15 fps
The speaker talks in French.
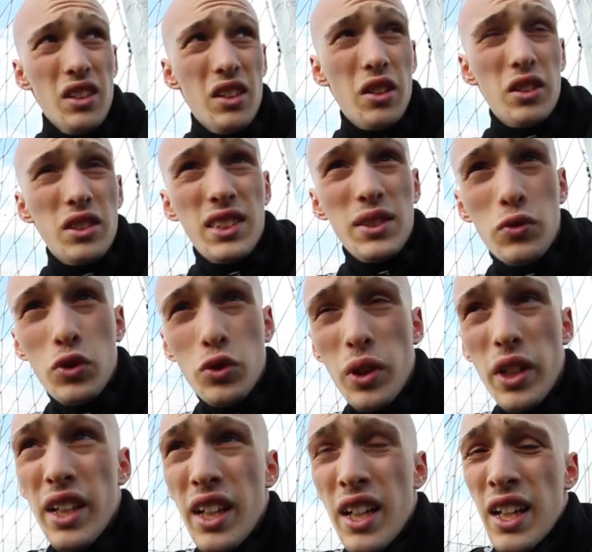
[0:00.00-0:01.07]
Euh, si vous
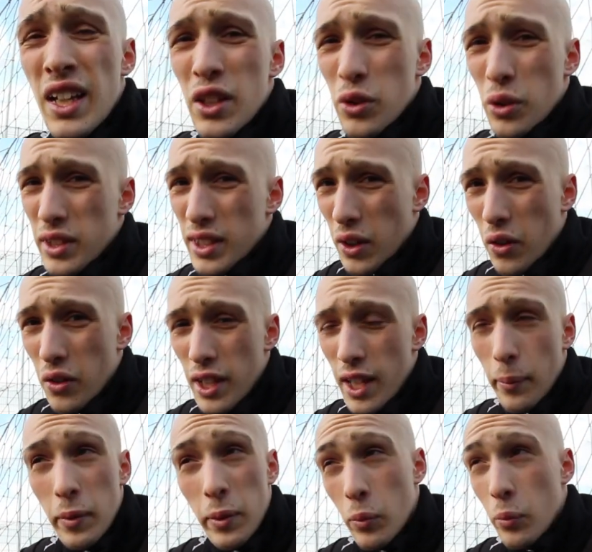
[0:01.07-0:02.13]
jouez sur les terrains en
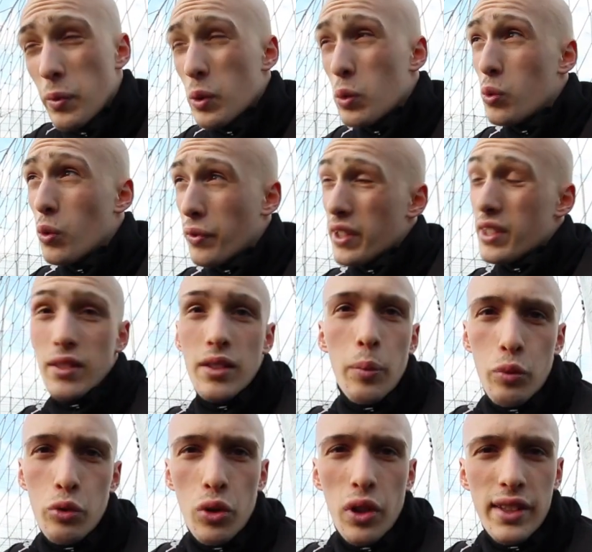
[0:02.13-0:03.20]
herbe, mais, où en fait il y
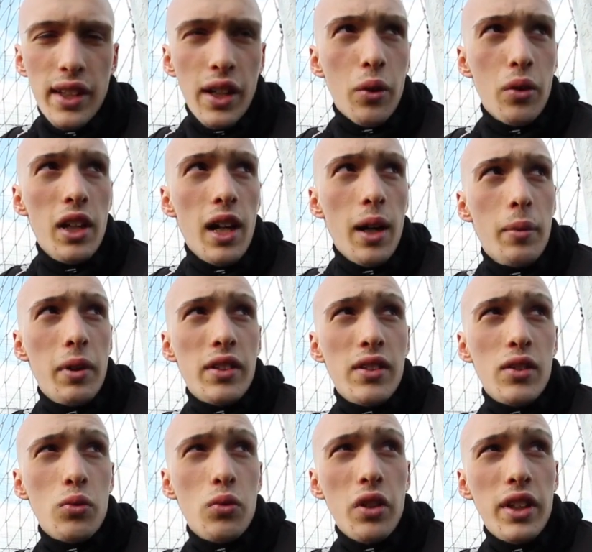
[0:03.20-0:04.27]
a plus de la terre que de l'herbe, hein,
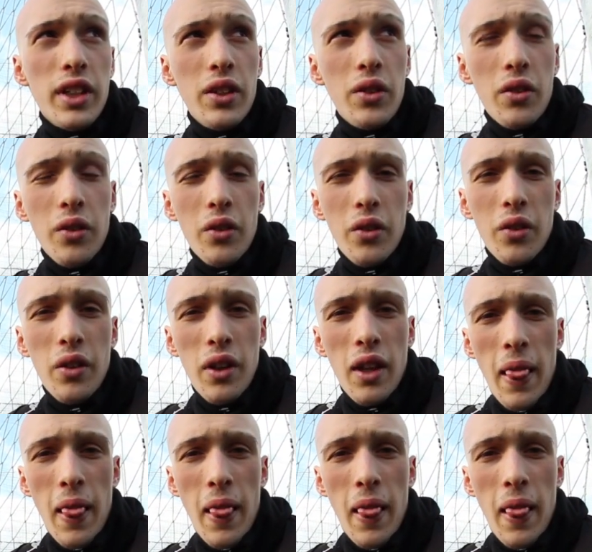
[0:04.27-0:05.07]
c'est souvent le cas dans,